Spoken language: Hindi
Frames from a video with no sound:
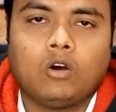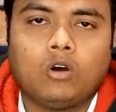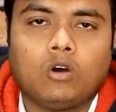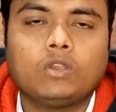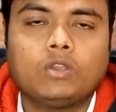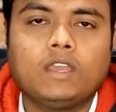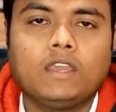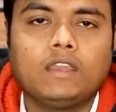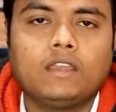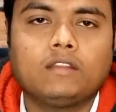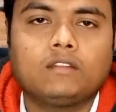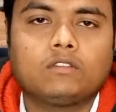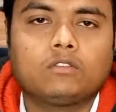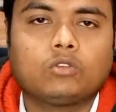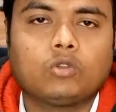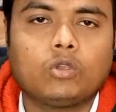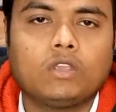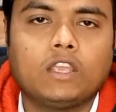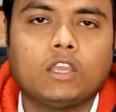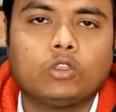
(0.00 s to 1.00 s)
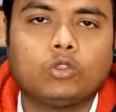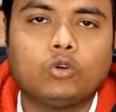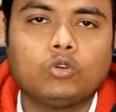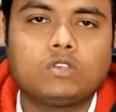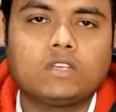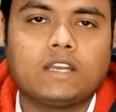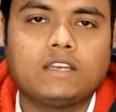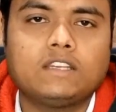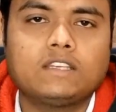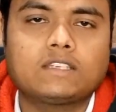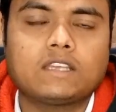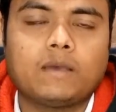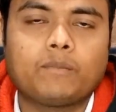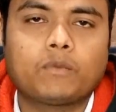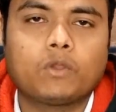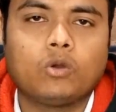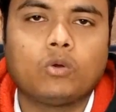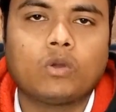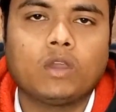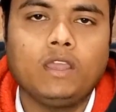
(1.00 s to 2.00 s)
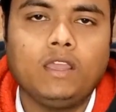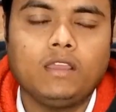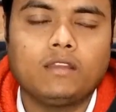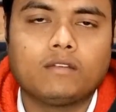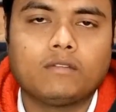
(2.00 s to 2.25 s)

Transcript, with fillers: और ये तो ये दो चार्जेस आपके हो गए